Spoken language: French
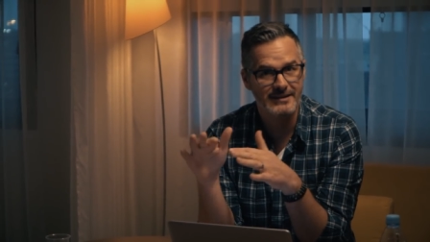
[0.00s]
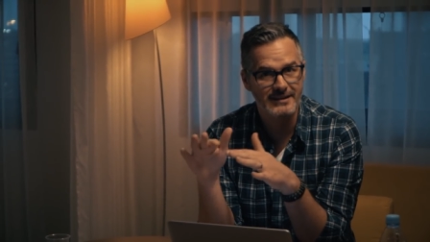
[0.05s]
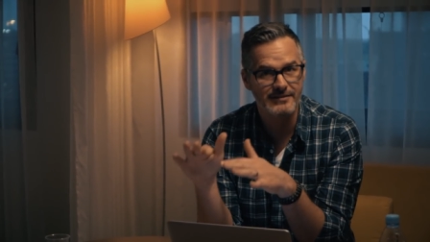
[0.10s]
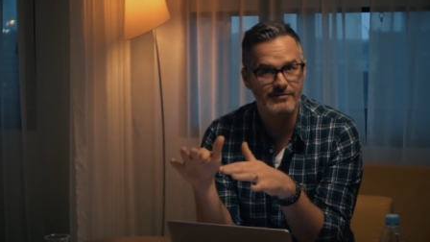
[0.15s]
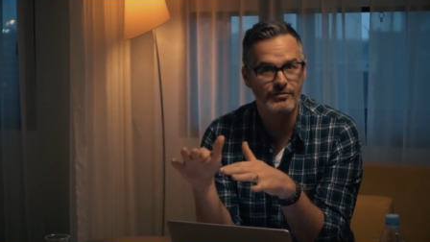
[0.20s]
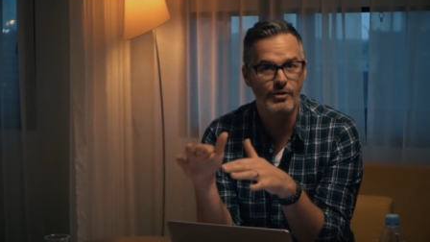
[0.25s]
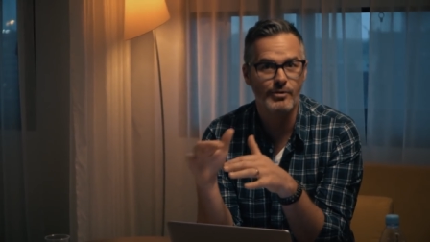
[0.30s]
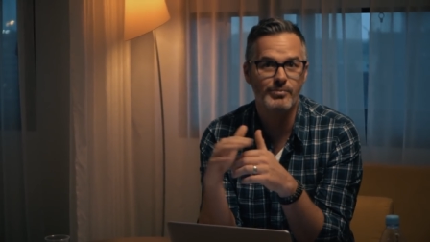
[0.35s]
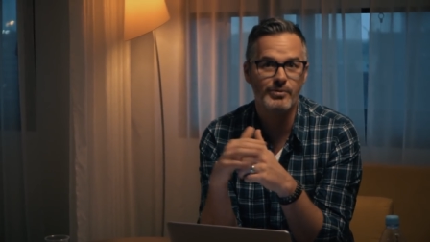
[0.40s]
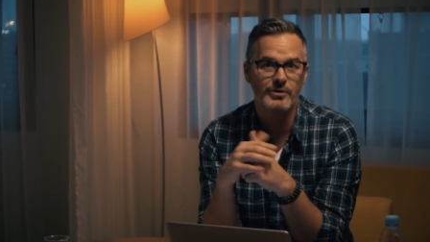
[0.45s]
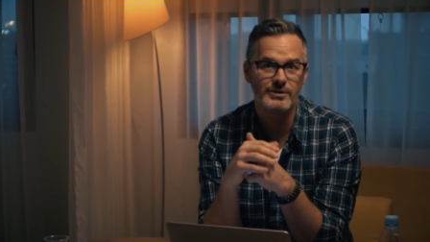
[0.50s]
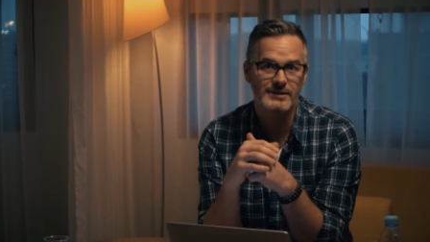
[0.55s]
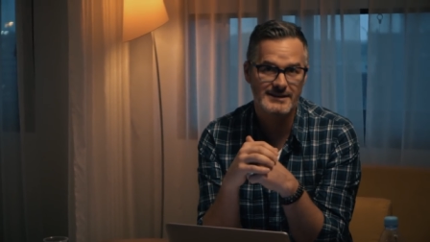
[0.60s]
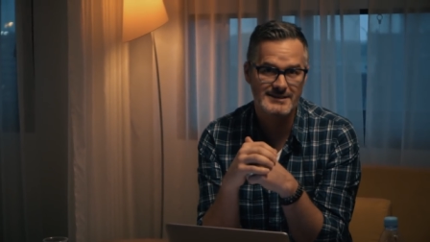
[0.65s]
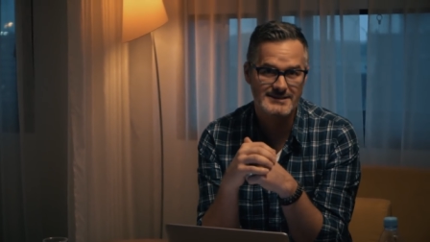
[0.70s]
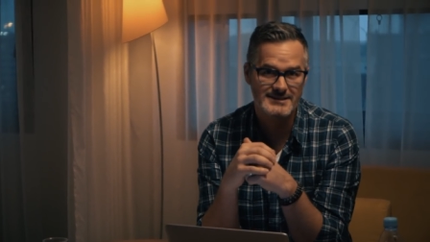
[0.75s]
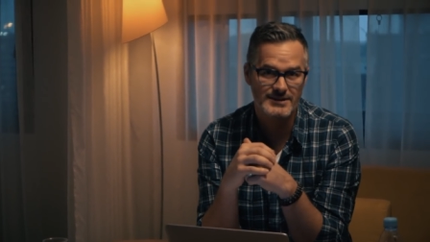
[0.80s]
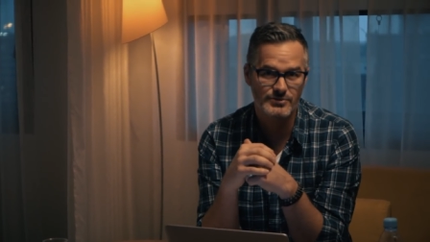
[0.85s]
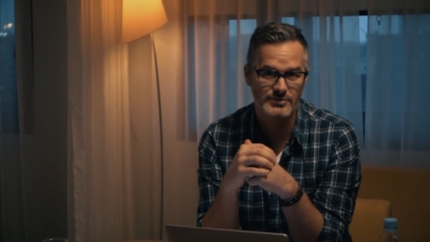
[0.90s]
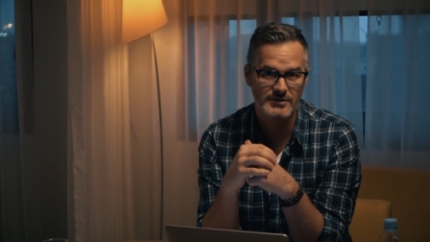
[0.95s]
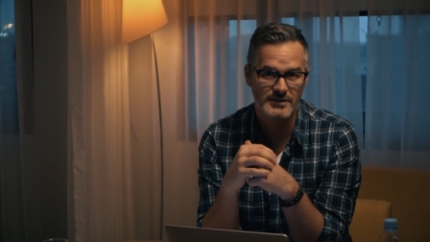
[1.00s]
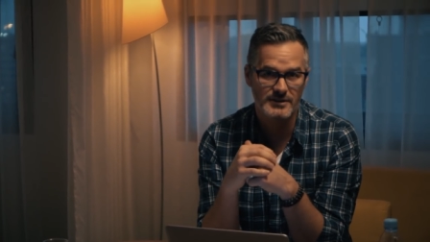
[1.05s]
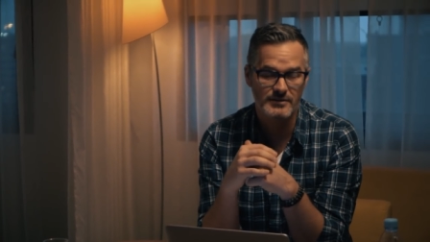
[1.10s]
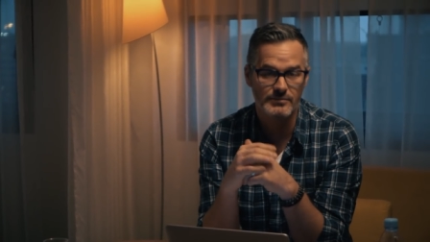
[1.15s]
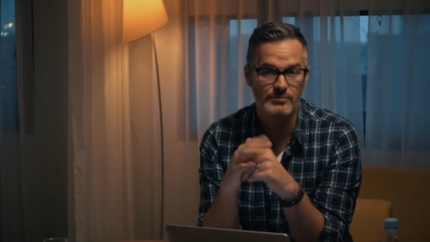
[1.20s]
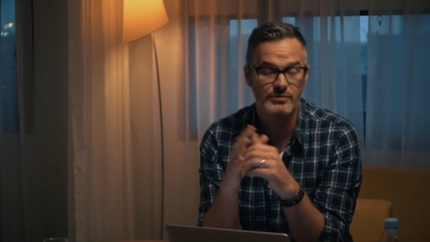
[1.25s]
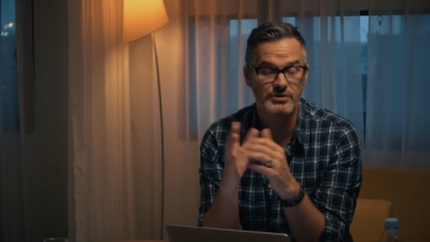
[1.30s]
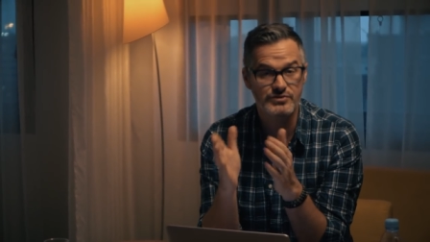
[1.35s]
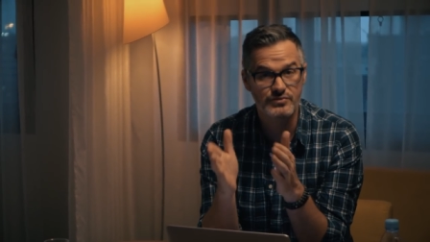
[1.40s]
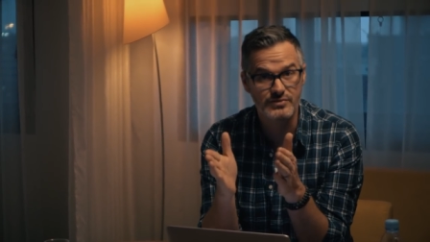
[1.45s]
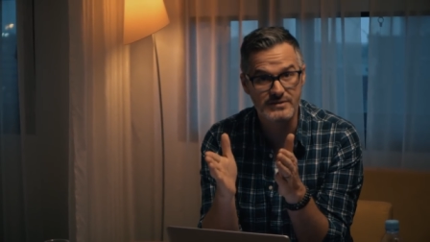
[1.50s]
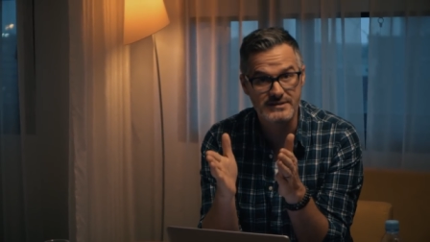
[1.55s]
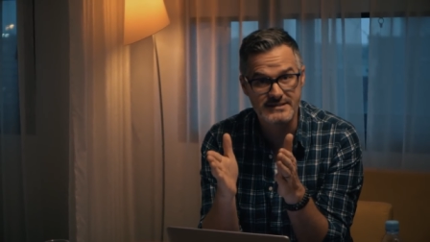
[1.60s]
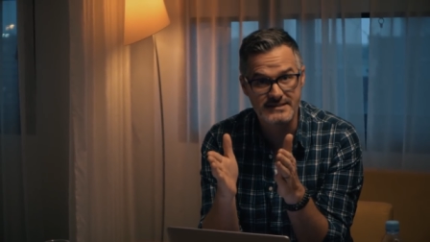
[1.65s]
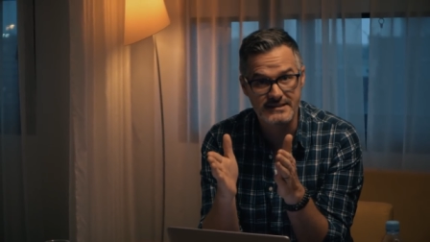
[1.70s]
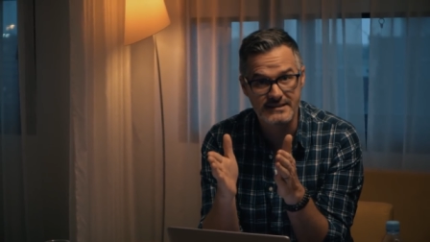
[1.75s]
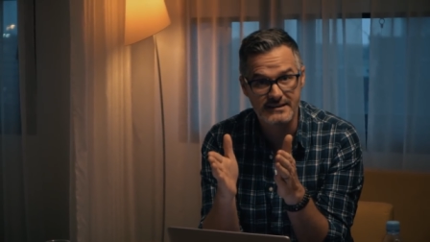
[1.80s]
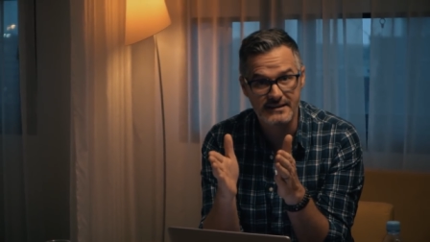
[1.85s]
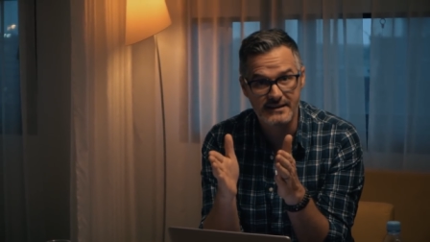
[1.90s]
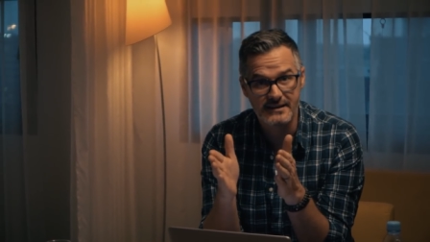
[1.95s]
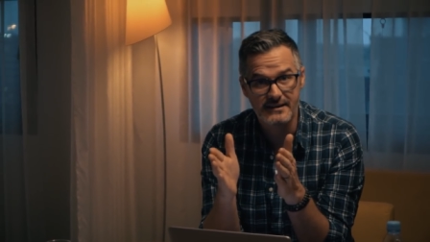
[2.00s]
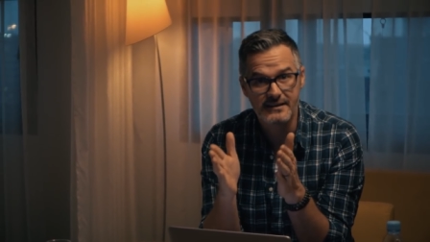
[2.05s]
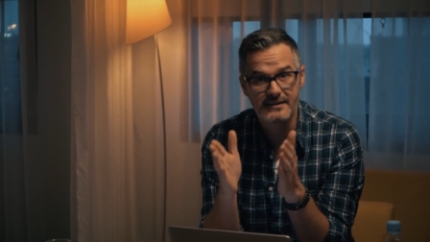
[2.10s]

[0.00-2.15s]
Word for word: ils ne vont pas l'exécuter. Moi, je vous le dis,